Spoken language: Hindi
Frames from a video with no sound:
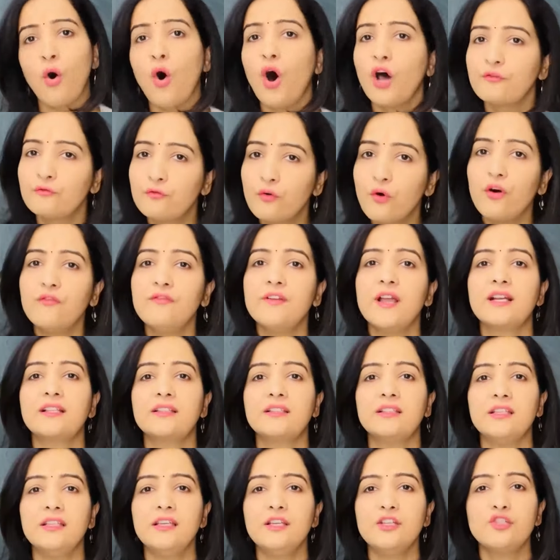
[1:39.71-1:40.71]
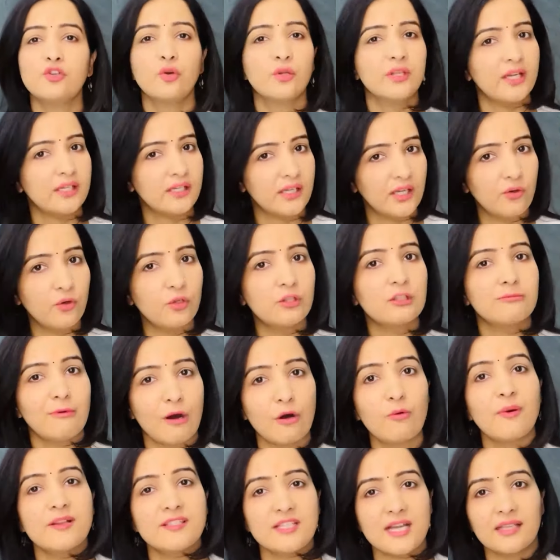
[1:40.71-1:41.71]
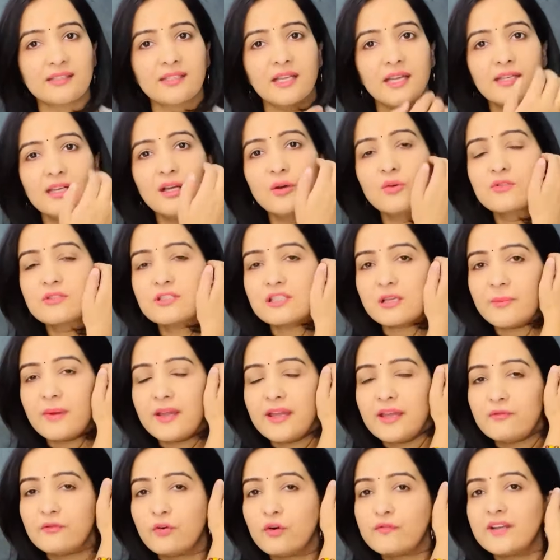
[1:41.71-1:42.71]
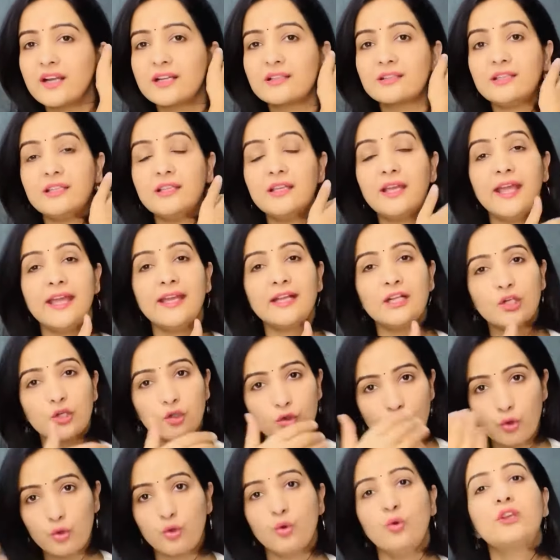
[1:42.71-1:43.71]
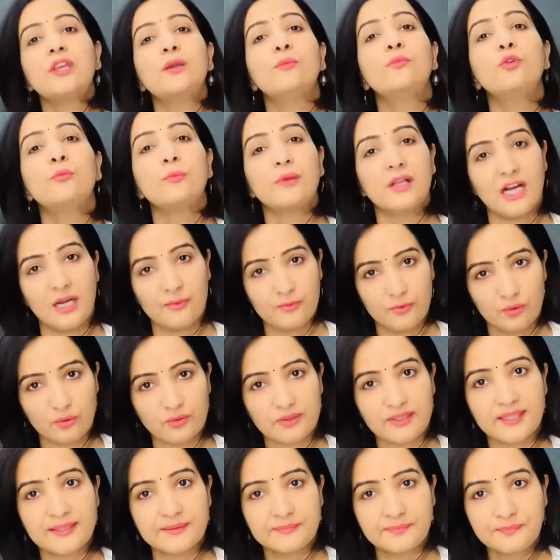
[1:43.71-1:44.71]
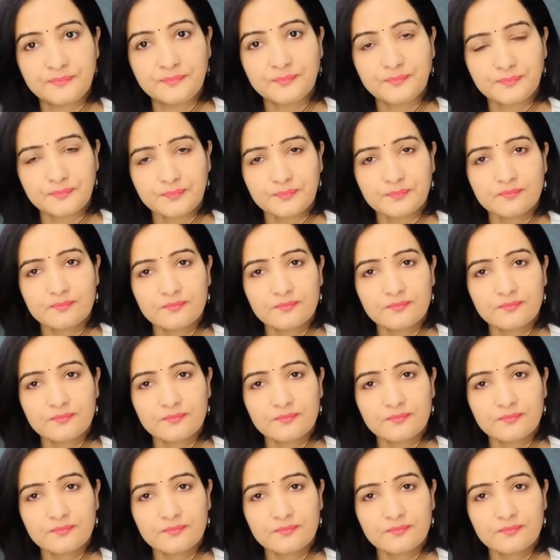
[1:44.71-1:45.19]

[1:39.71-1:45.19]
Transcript: और वो व्यक्ति जो ये ढोल दमाऊ बजाता है ना उस समय वो व्यक्ति एक गुरु की भूमिका में होता है